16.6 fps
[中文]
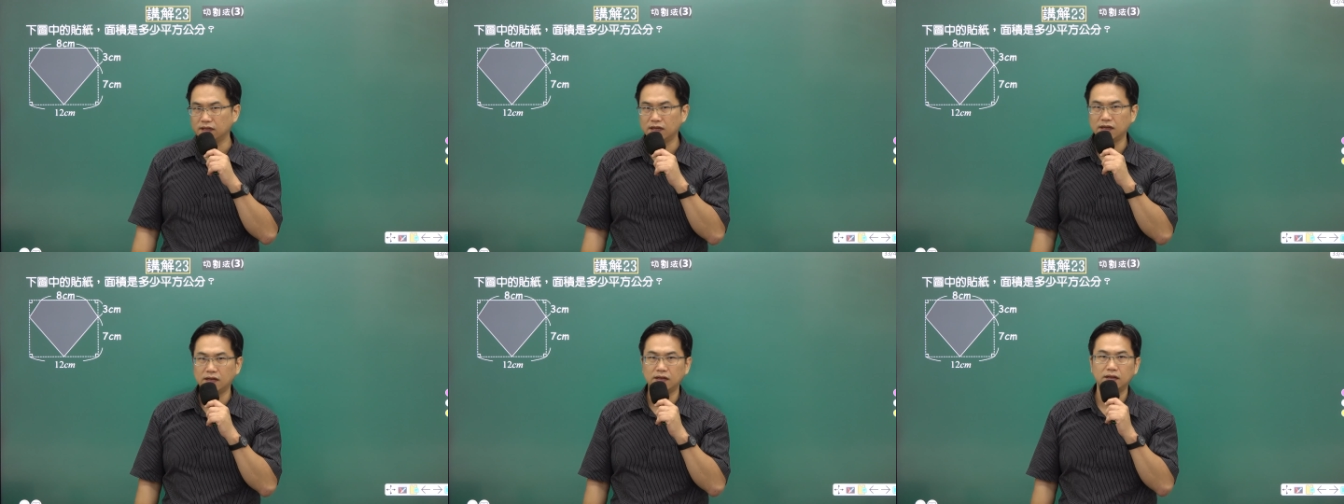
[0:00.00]

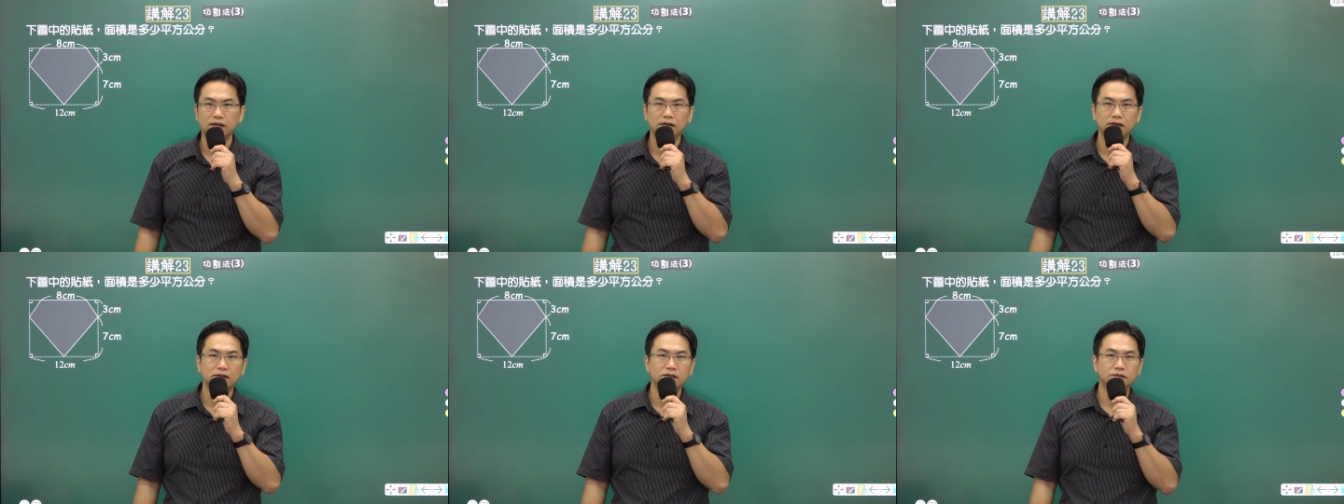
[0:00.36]
啊，
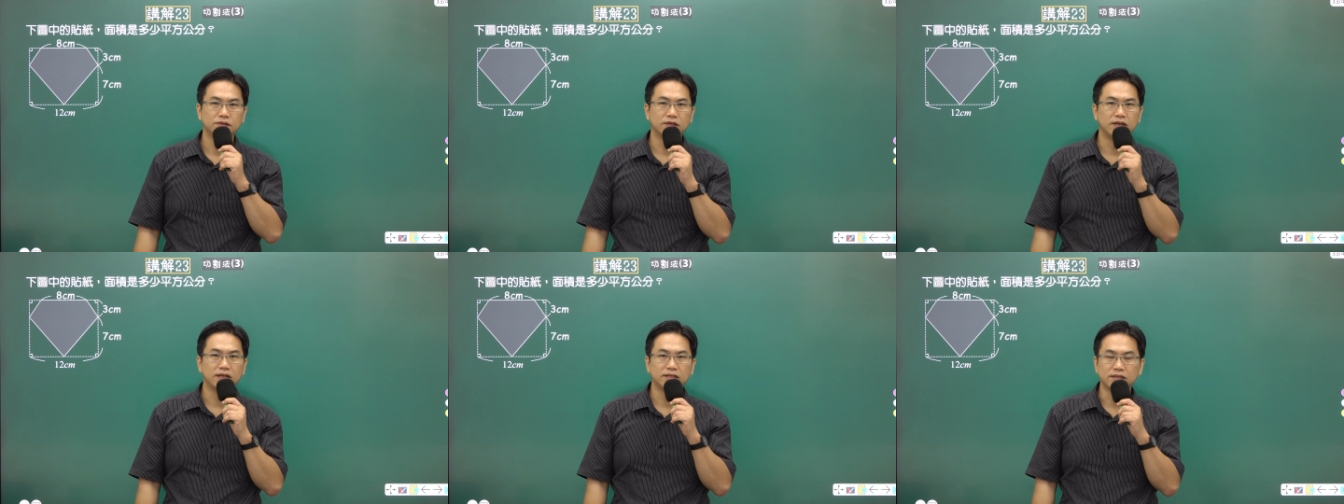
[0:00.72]

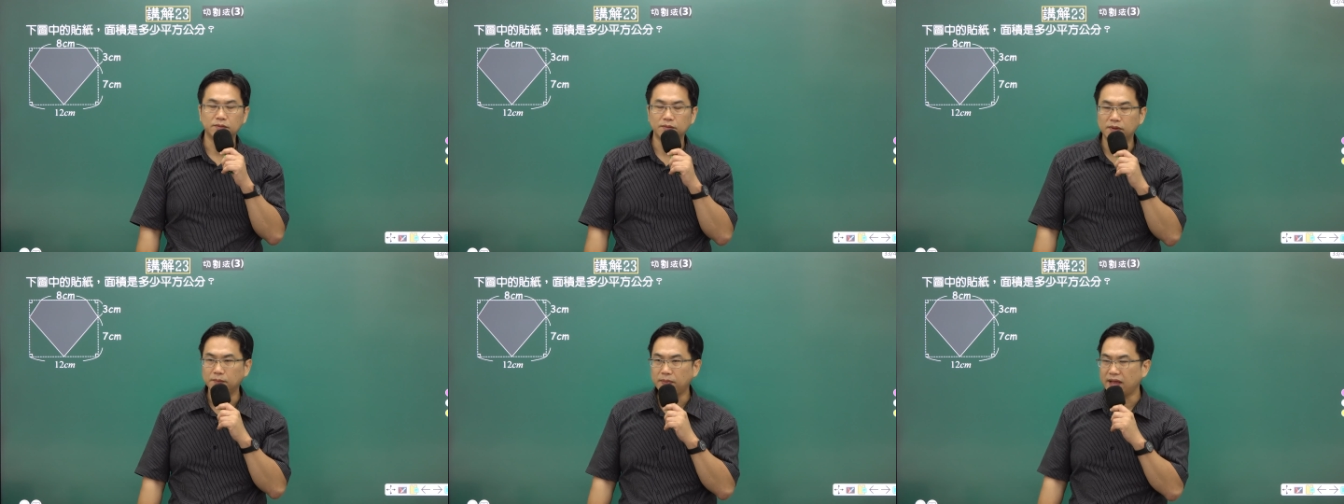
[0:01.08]
所以怎
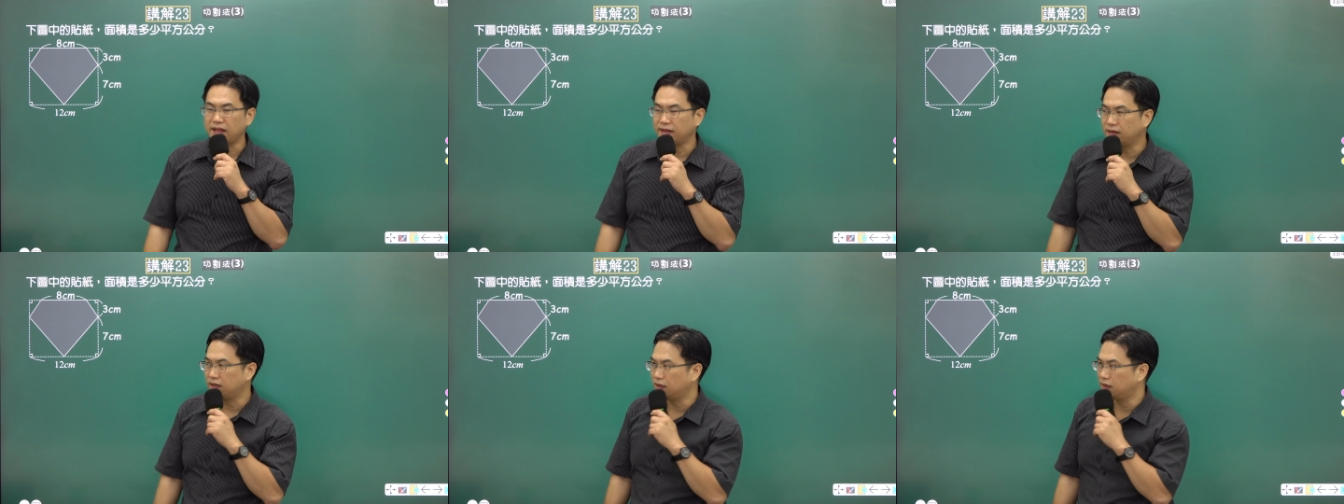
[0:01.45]
么
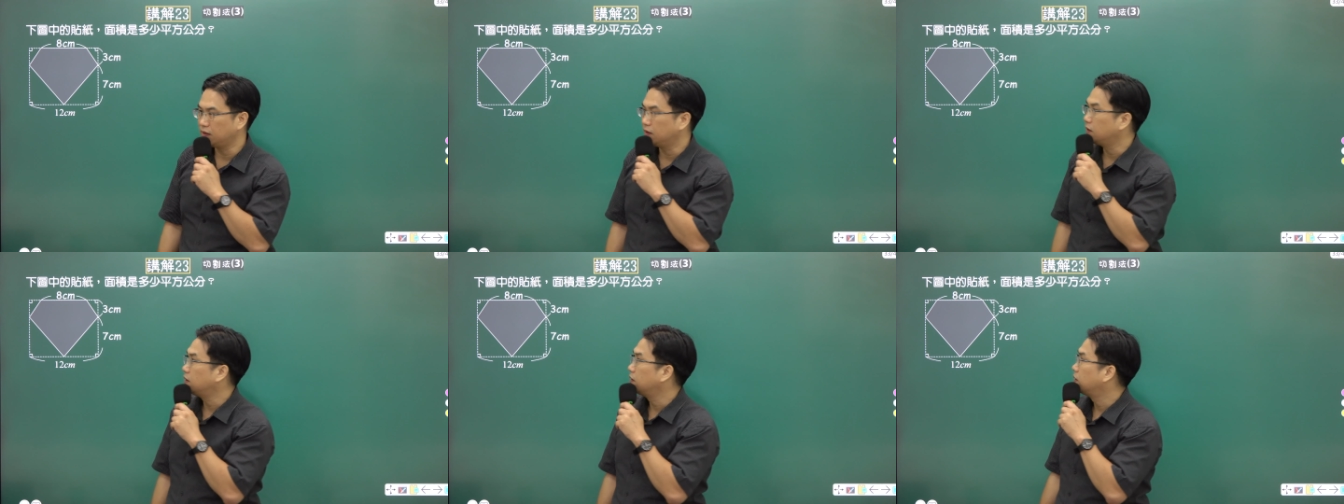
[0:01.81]
办
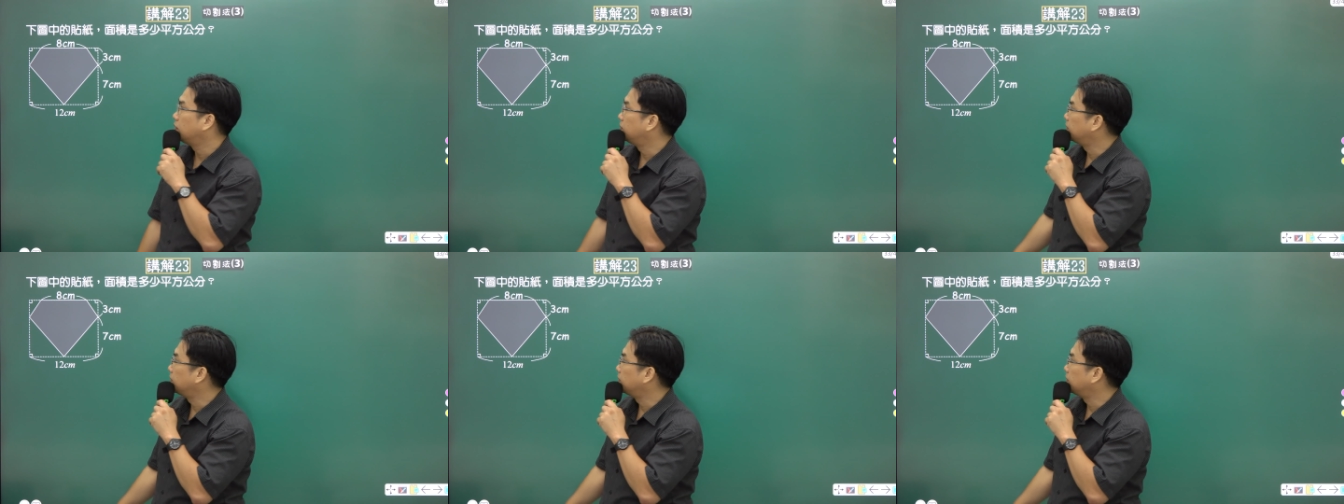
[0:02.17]
呢？我